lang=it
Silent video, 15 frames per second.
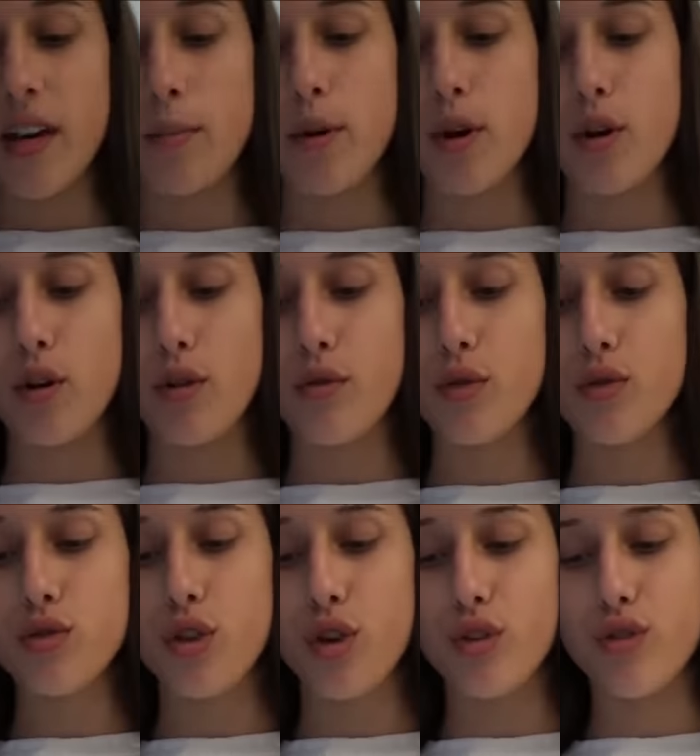il piccolo
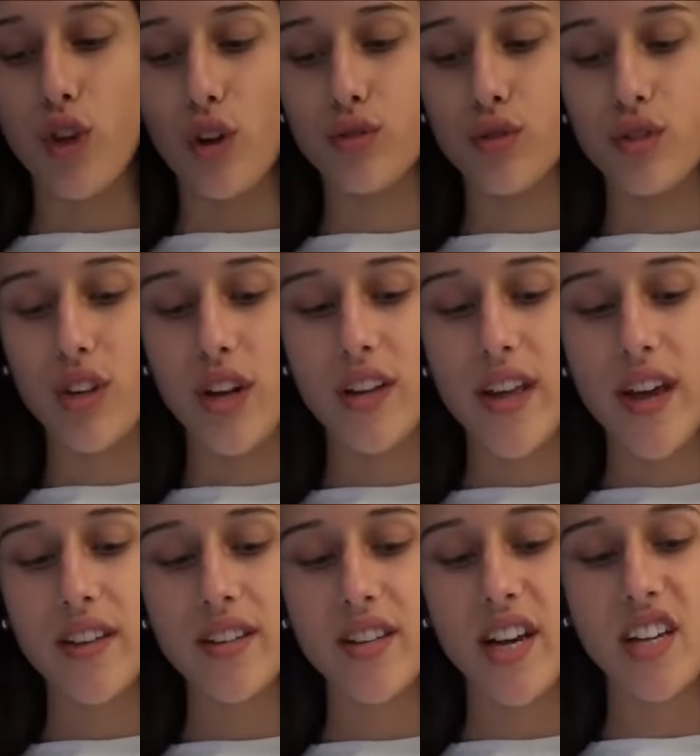frutto rotondo tra i
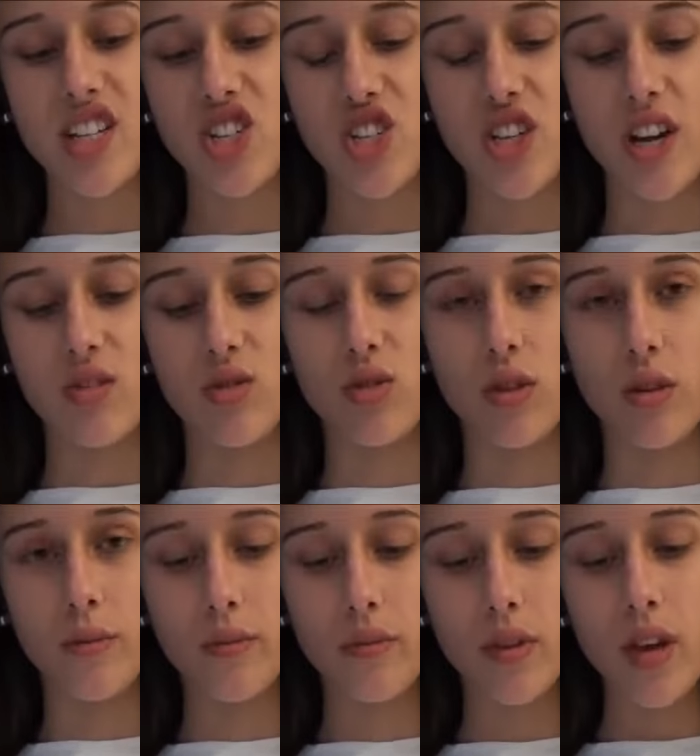denti e lasciando